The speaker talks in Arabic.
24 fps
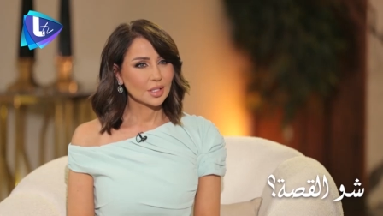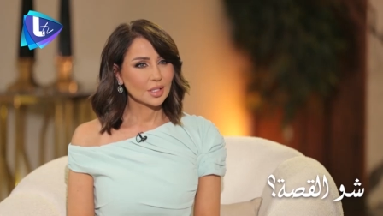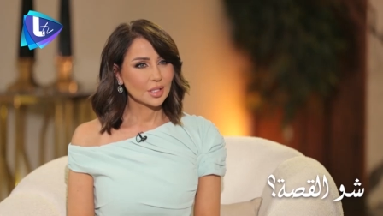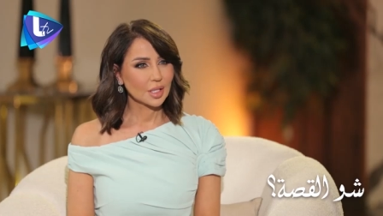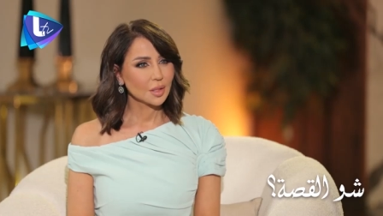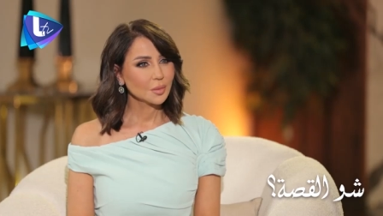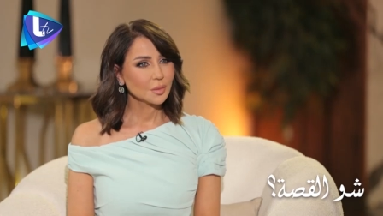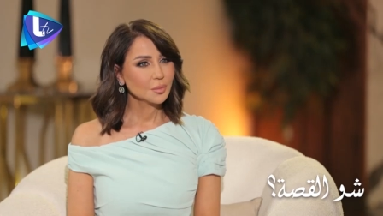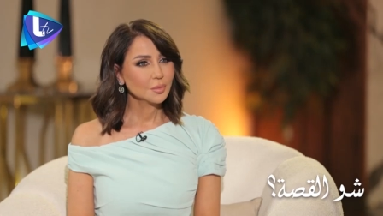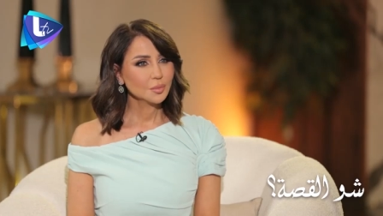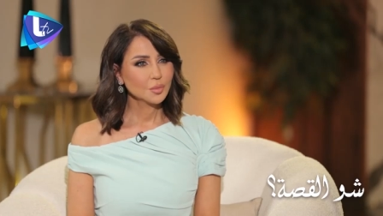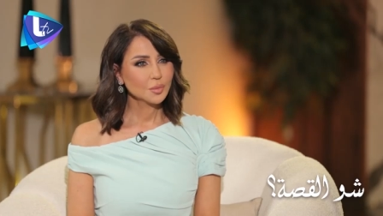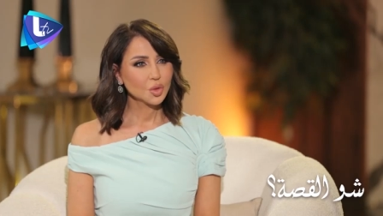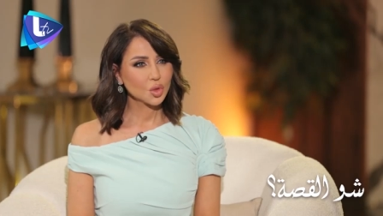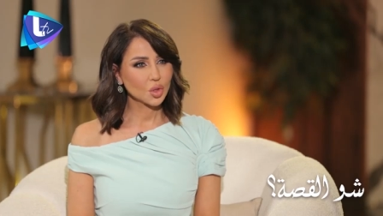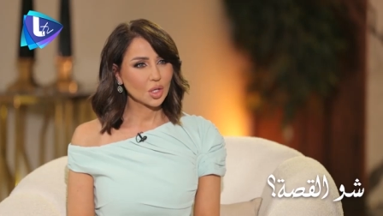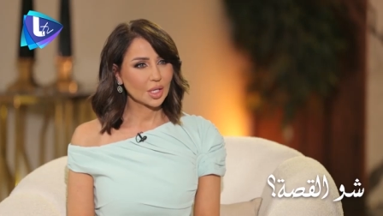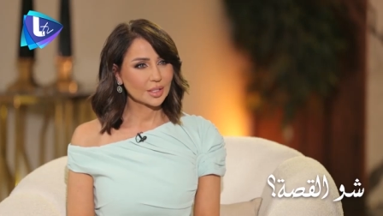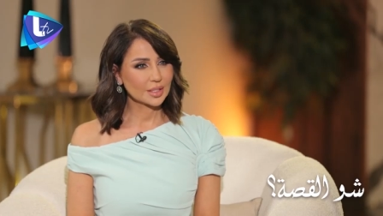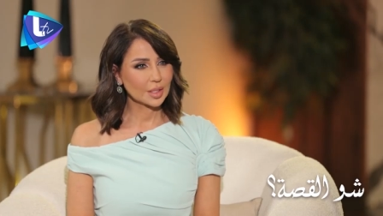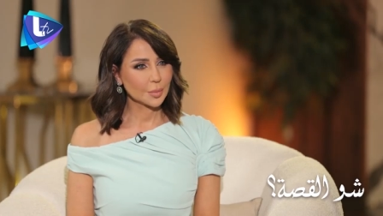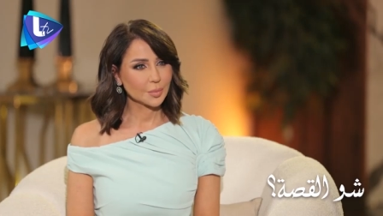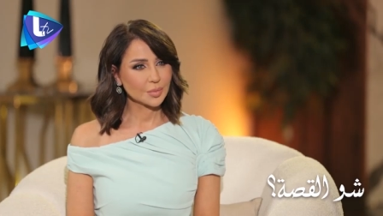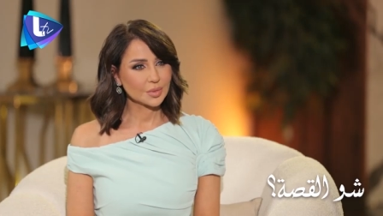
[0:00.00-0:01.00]
مسج
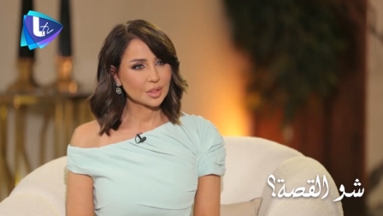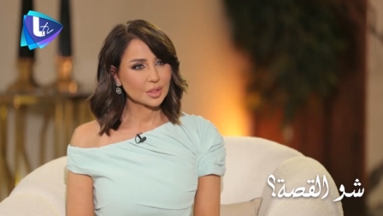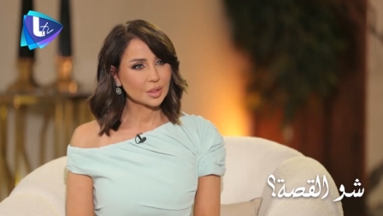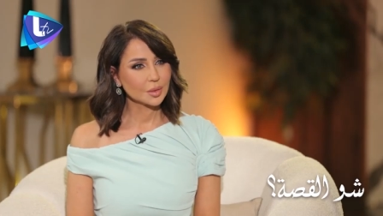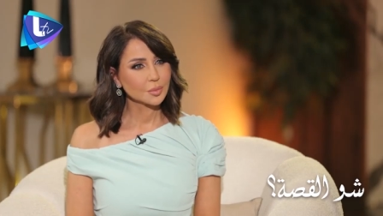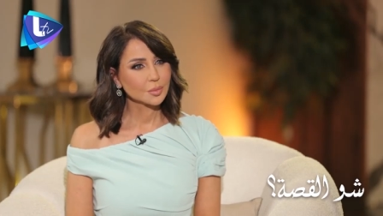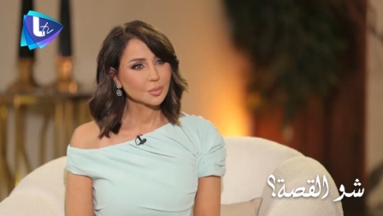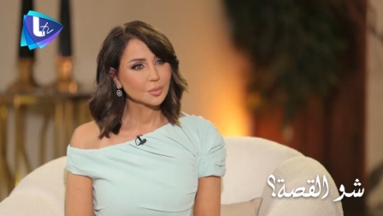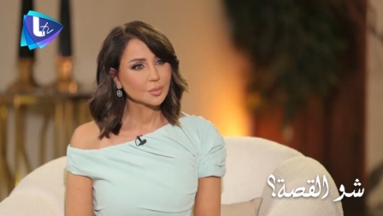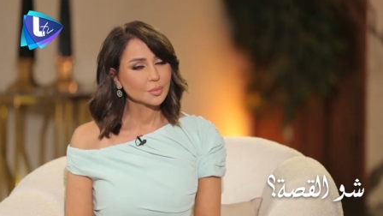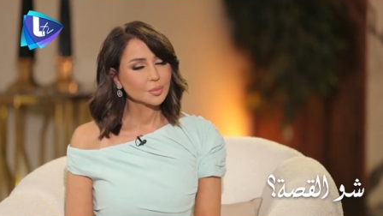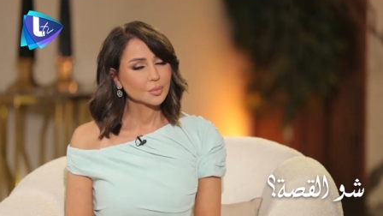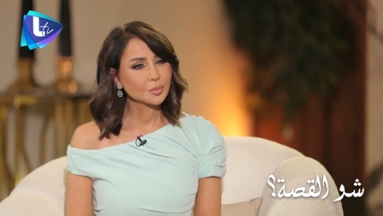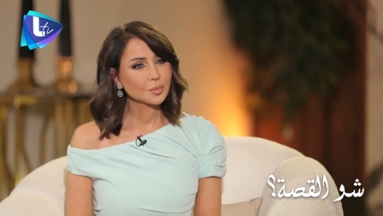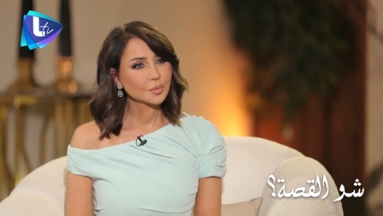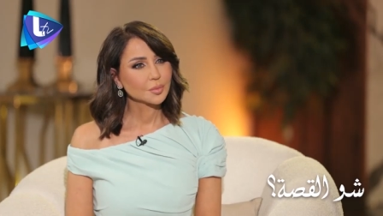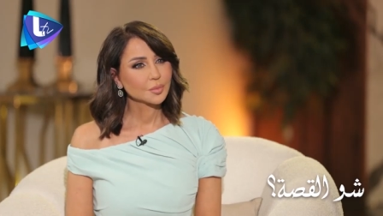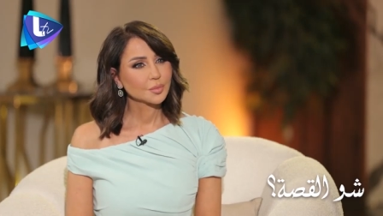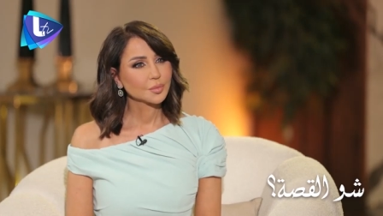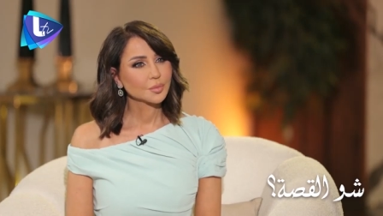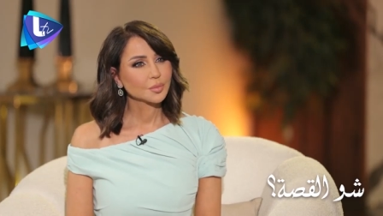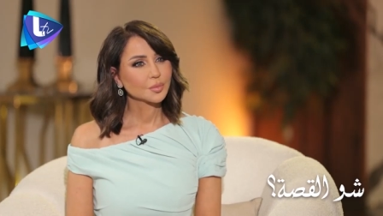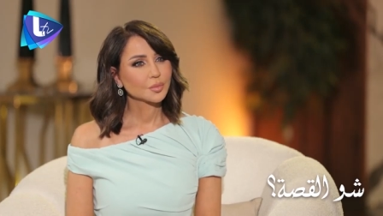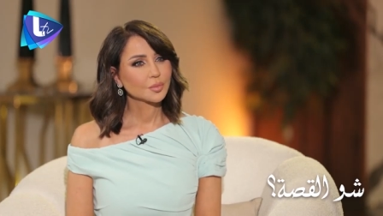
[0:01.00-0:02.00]
قلت لو
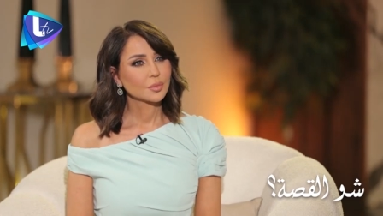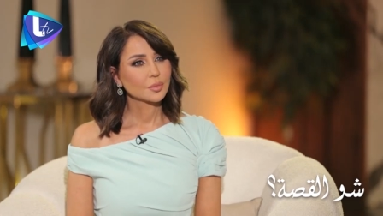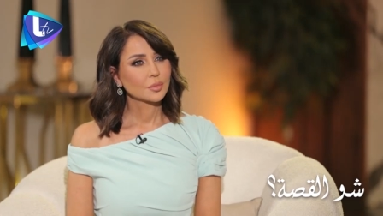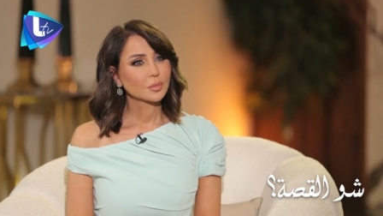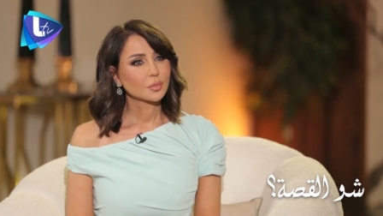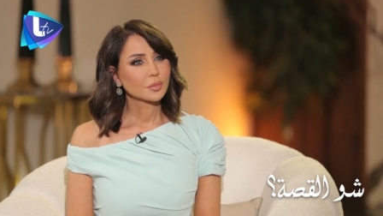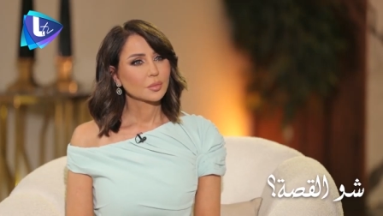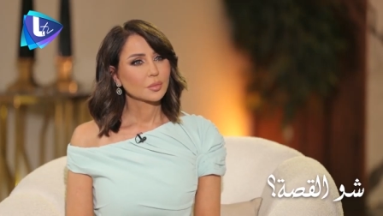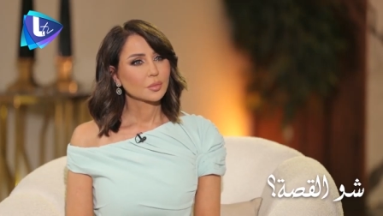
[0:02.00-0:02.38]
سمحتي